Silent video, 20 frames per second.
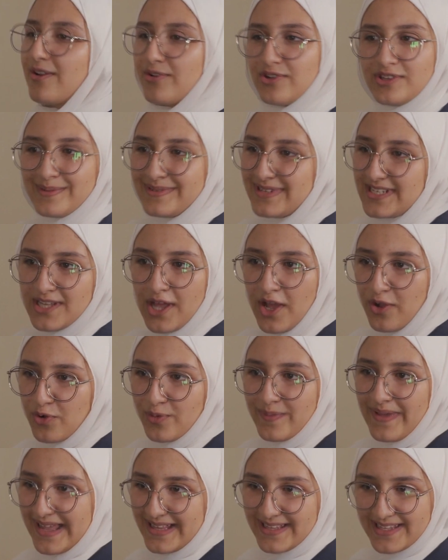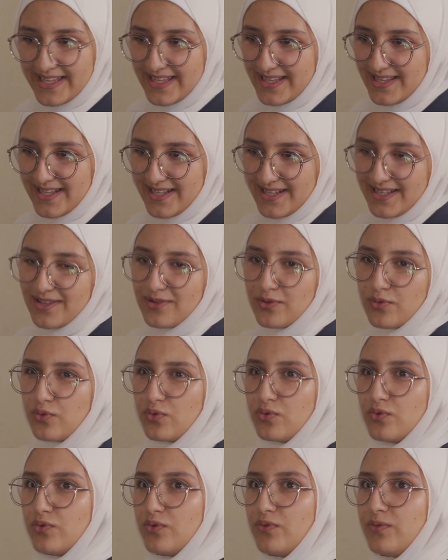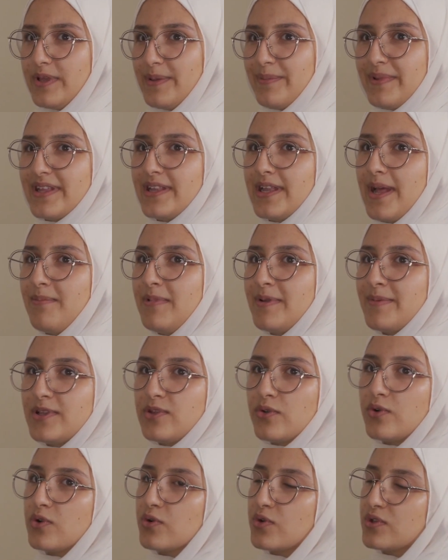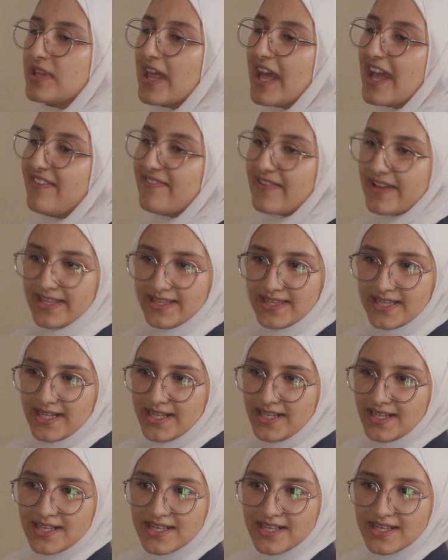كنت مدرسه حكومي عادي جدا ويمكن قبل ما ادخل كنت خايفه جدا